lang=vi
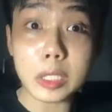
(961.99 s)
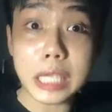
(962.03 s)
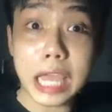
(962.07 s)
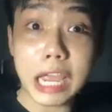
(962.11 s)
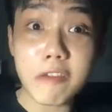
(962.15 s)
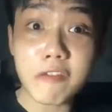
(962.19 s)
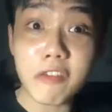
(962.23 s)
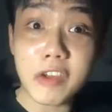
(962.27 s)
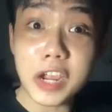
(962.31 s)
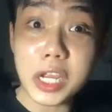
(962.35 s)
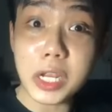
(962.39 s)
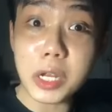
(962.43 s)
trang
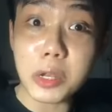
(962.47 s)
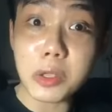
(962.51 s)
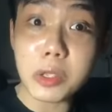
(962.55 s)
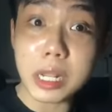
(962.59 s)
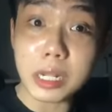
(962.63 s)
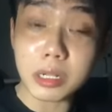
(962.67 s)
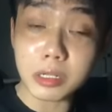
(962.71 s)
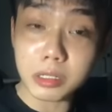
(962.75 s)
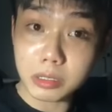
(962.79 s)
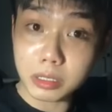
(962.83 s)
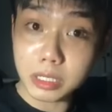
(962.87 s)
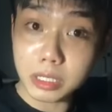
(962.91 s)
phi nó
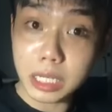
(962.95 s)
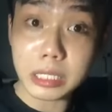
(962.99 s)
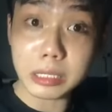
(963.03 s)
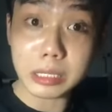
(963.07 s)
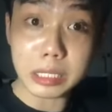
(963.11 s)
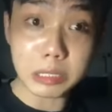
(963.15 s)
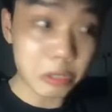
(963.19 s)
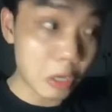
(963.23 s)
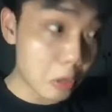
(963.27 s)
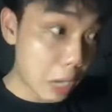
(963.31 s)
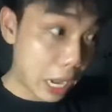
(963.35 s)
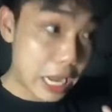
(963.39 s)

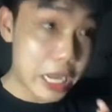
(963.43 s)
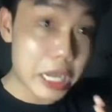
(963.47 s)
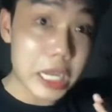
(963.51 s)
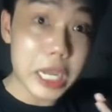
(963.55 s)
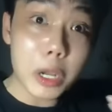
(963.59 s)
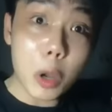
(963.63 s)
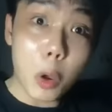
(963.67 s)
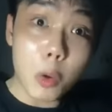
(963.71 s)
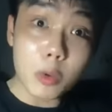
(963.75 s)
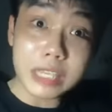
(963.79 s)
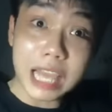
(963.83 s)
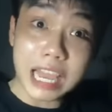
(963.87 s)
nó đẩy cái
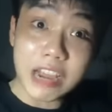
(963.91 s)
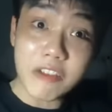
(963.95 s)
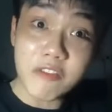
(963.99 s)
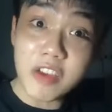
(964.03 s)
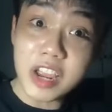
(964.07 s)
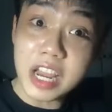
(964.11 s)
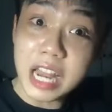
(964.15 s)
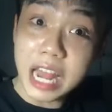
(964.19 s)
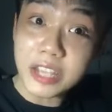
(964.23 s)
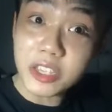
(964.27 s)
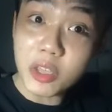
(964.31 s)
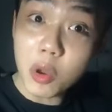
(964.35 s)
con trang phi
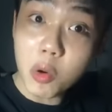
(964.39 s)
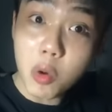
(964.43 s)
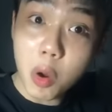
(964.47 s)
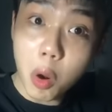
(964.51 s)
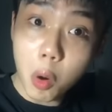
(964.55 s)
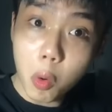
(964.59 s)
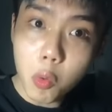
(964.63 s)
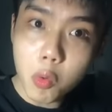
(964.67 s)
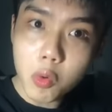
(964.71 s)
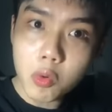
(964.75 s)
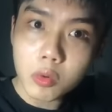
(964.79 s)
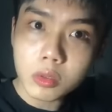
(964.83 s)
lại chỗ
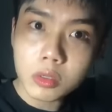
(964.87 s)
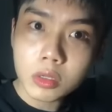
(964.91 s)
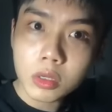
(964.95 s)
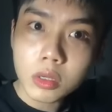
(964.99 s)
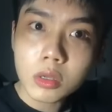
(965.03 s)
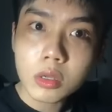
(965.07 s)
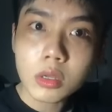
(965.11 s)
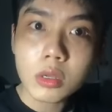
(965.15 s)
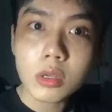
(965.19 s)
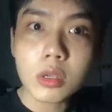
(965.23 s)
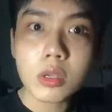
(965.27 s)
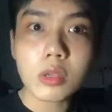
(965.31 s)
cũ
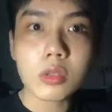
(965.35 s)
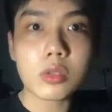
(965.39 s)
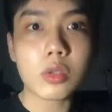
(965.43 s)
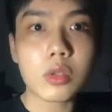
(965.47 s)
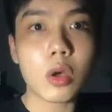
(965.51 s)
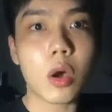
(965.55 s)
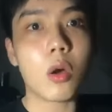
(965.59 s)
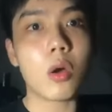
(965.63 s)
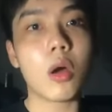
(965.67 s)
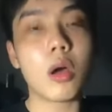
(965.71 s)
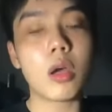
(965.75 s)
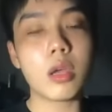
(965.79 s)

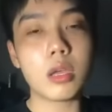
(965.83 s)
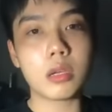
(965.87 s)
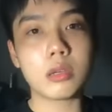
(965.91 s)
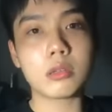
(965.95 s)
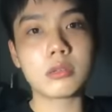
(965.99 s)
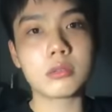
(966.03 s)
trời ơi